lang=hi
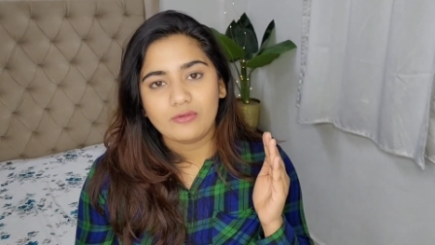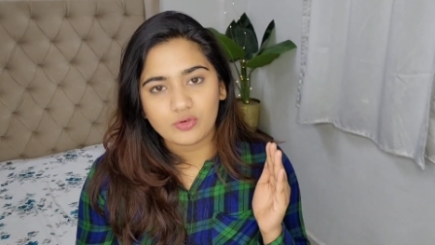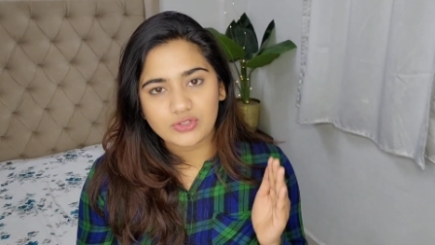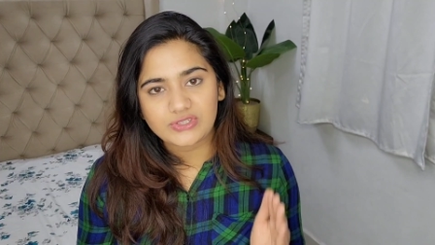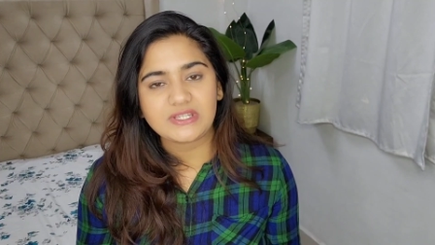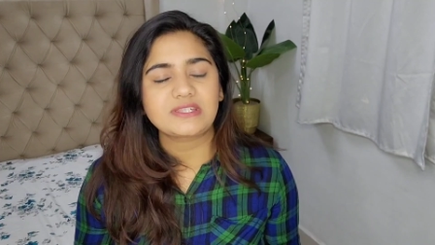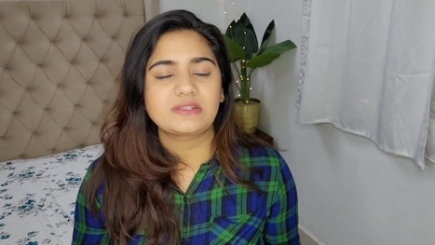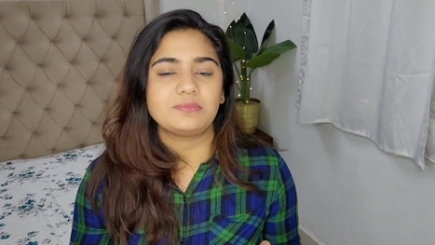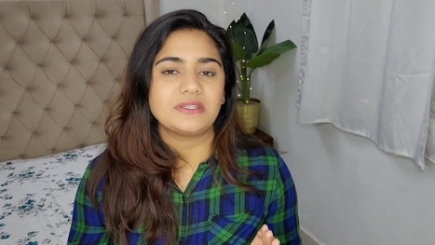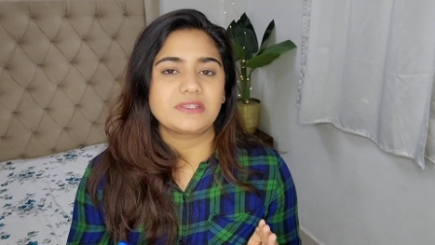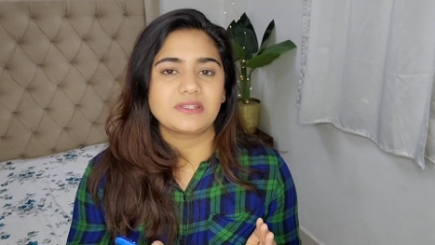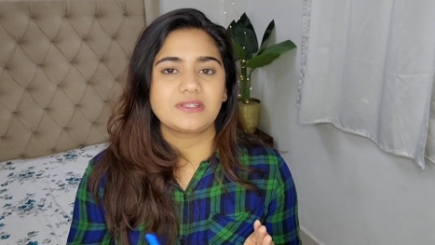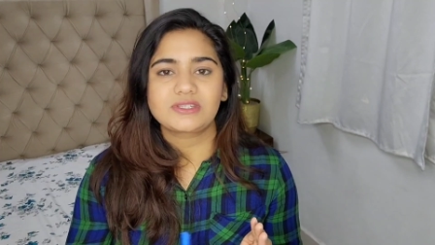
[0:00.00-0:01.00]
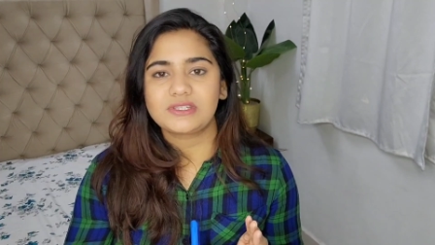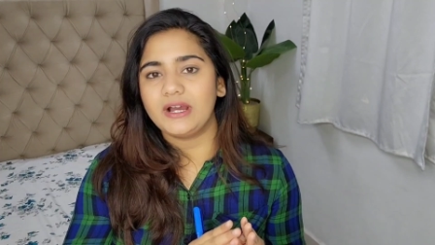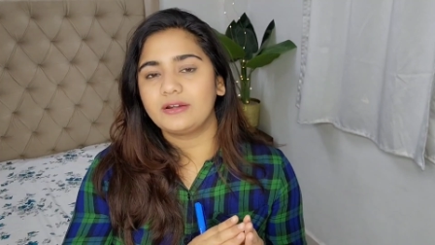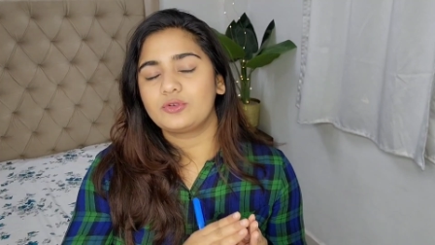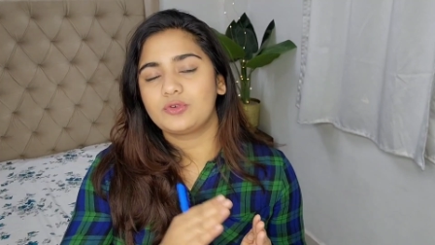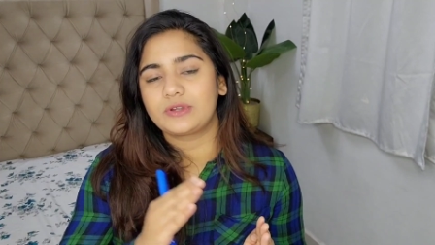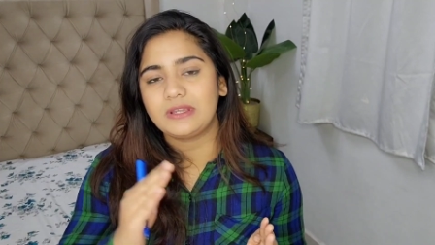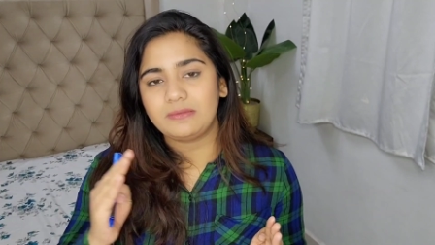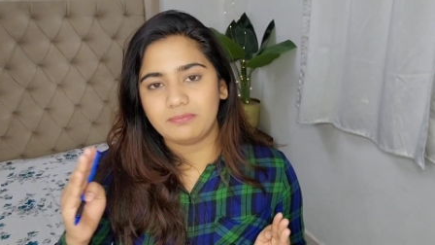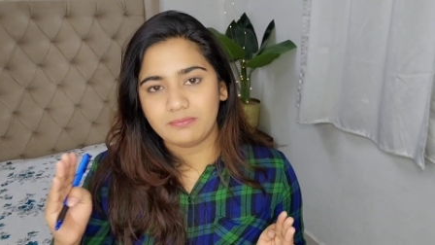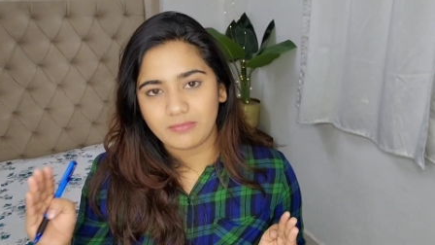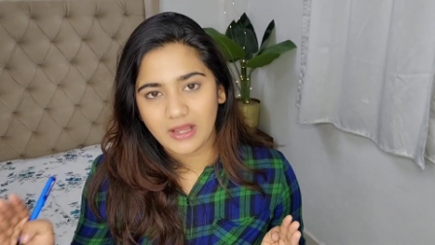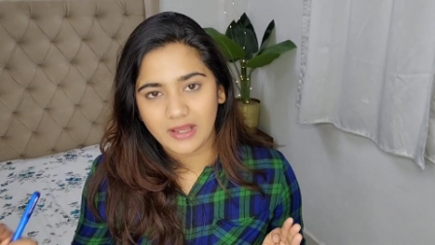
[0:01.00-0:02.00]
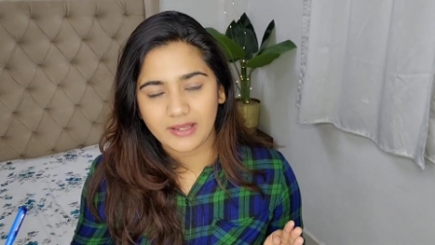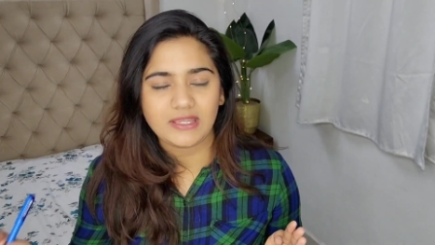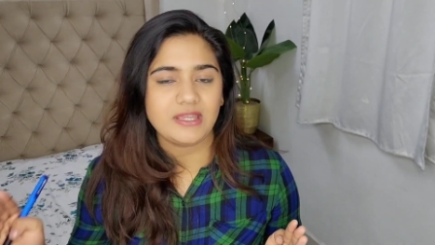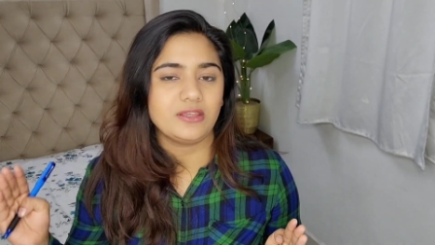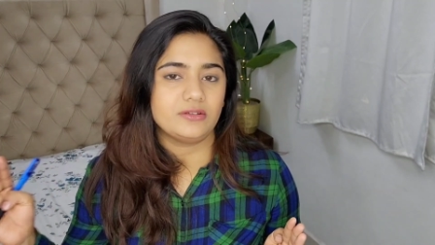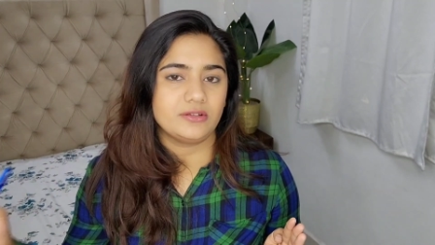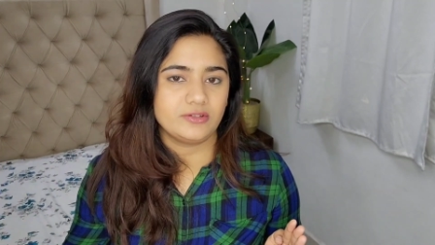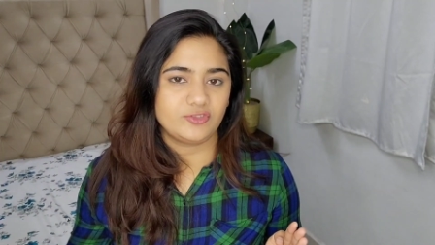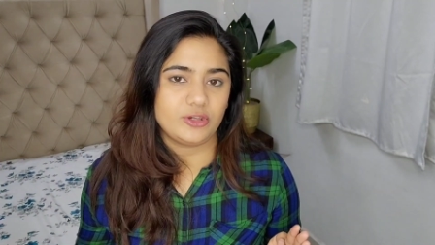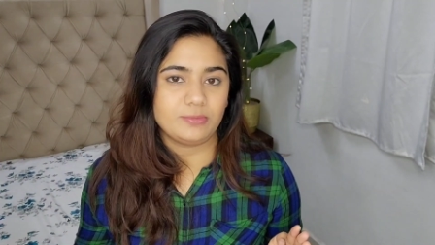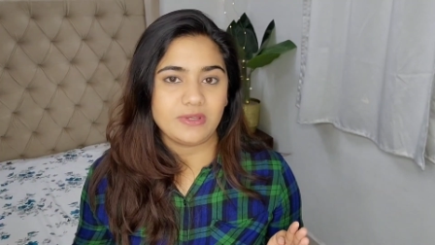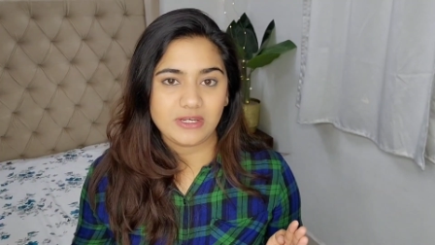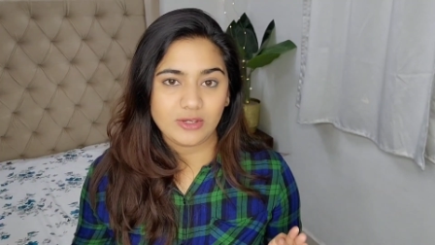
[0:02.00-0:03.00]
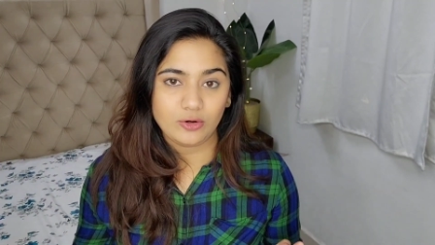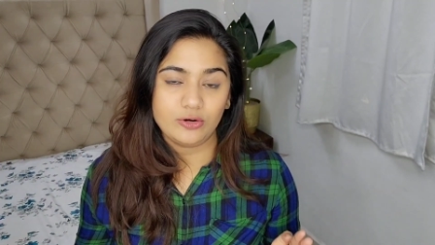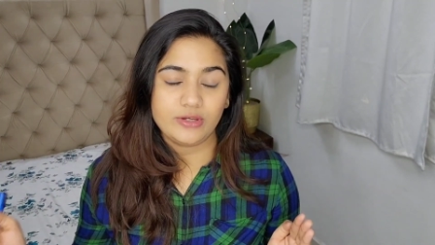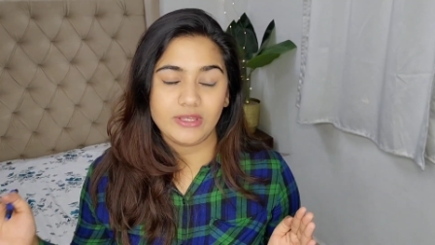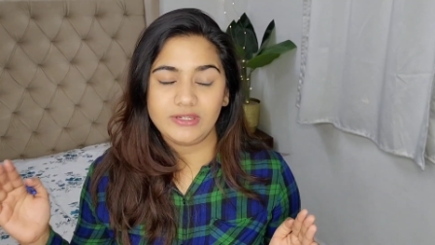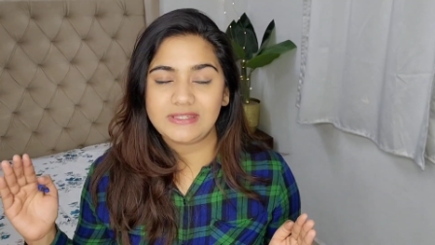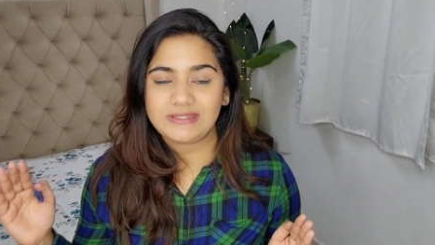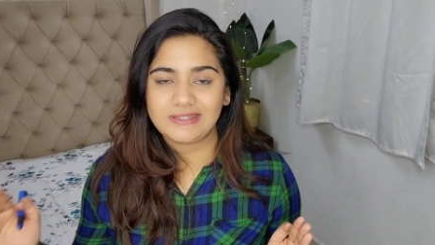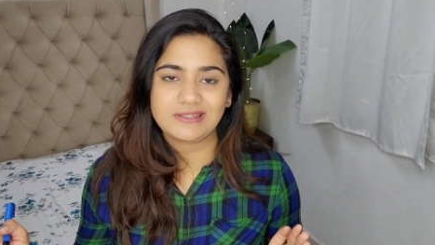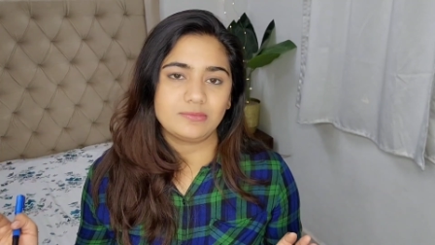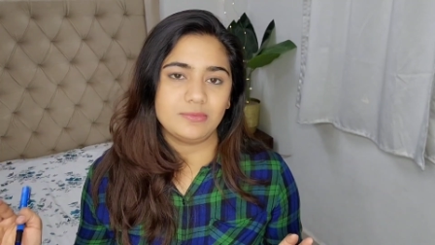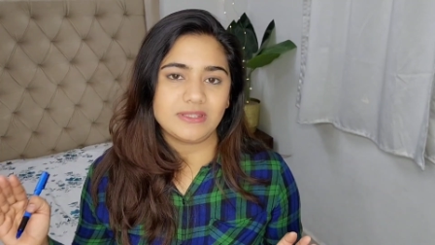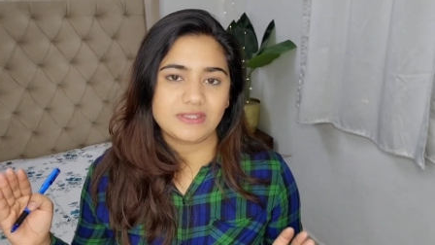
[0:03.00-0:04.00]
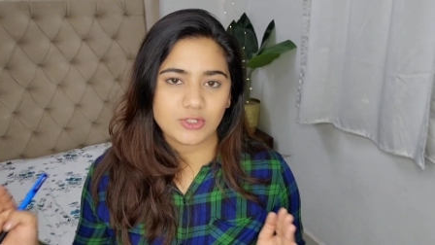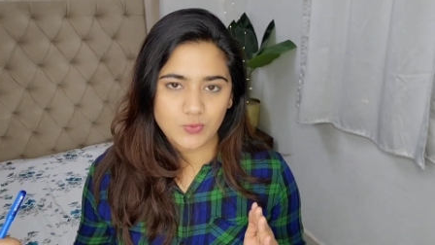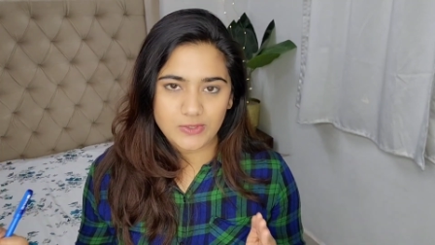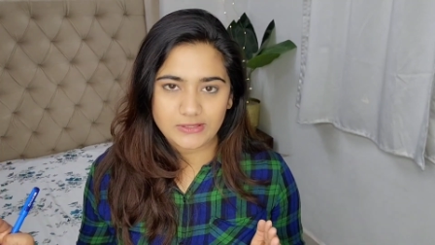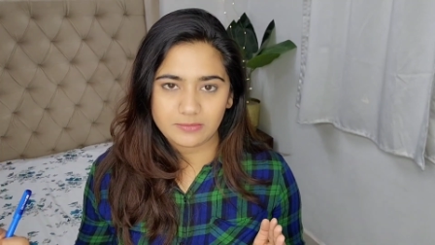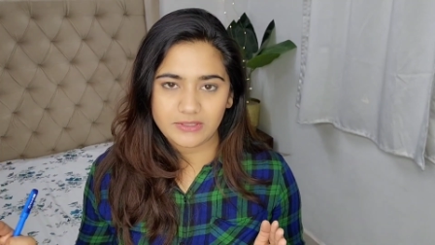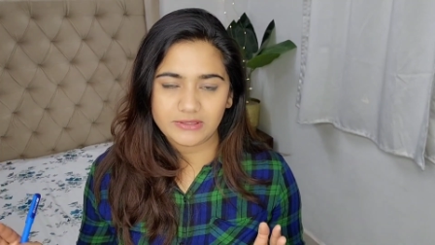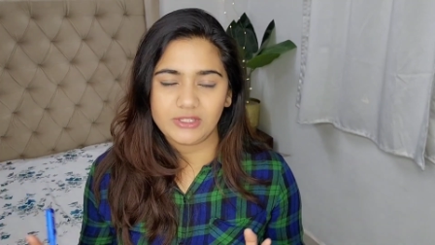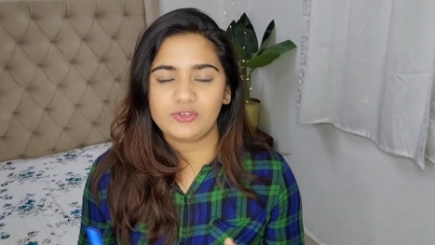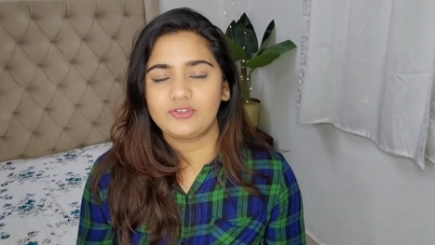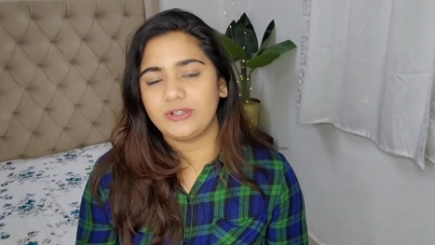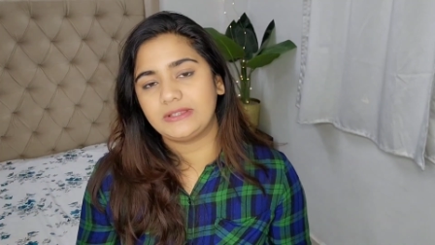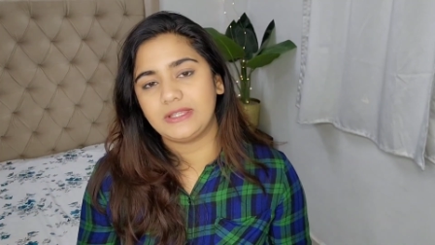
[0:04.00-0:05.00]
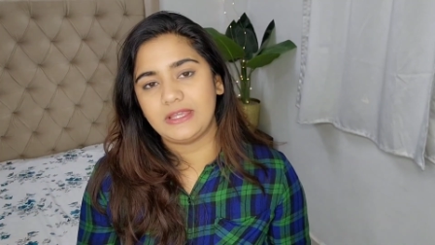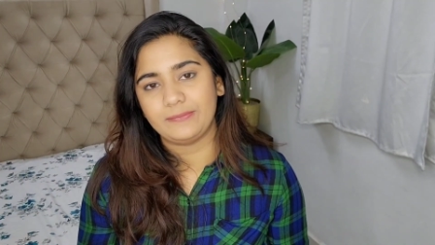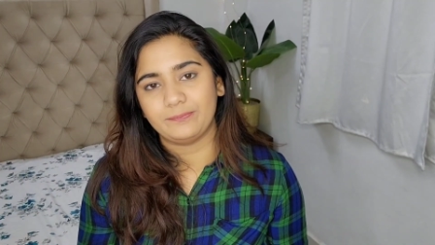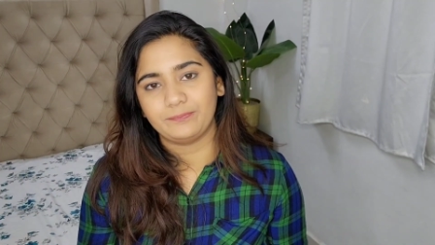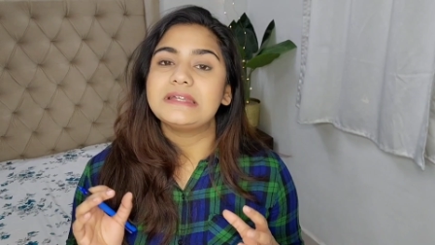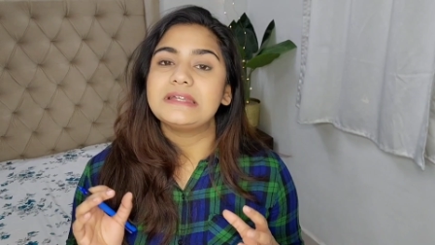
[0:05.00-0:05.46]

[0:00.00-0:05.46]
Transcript: वो सिक्स मंथ से स्टार्ट होकर आगे छः महीने और यानी सिक्स मंथ से ट्वेल्थ मंथ तक चलते हैं